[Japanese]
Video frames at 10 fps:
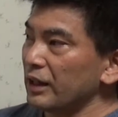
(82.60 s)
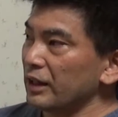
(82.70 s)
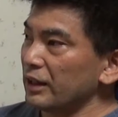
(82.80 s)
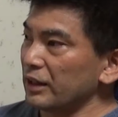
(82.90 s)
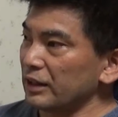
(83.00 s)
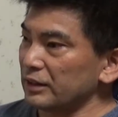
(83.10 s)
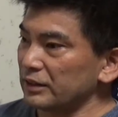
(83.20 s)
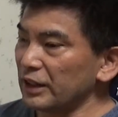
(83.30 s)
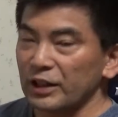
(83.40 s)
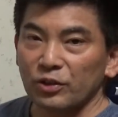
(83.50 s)
ぜ
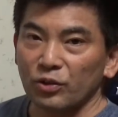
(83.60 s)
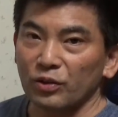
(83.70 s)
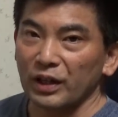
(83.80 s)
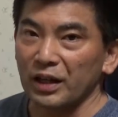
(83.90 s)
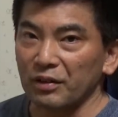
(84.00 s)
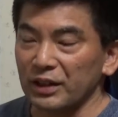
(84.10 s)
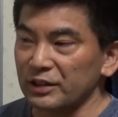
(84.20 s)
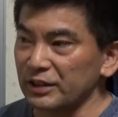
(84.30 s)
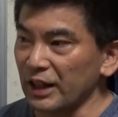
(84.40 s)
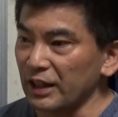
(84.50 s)
ひ今回は
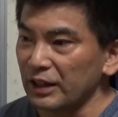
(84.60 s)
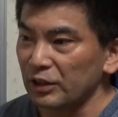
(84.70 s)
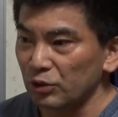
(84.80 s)
ですね、